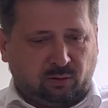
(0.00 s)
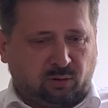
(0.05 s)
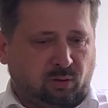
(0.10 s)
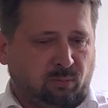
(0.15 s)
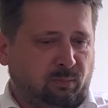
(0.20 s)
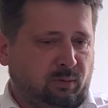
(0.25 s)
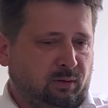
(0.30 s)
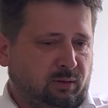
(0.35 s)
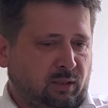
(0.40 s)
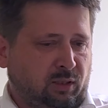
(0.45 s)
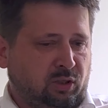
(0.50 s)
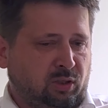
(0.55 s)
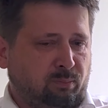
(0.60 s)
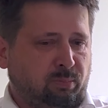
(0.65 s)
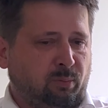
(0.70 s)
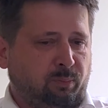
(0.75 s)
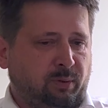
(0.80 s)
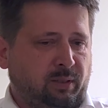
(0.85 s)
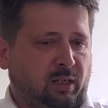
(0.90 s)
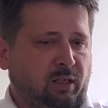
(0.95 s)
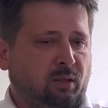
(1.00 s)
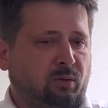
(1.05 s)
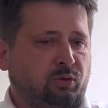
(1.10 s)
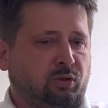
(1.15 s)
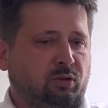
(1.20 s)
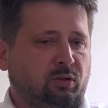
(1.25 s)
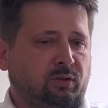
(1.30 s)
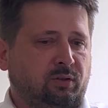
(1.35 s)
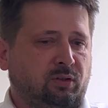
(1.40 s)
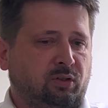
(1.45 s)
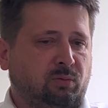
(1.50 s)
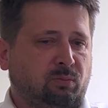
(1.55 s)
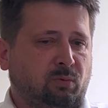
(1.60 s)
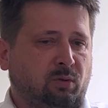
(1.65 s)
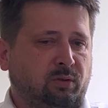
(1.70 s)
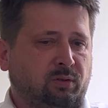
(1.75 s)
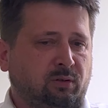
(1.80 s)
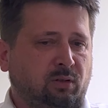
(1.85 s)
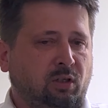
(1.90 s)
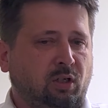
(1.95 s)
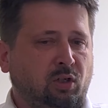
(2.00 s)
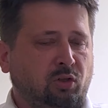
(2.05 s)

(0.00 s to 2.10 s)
komentarze, popierają cię dosyć mocno,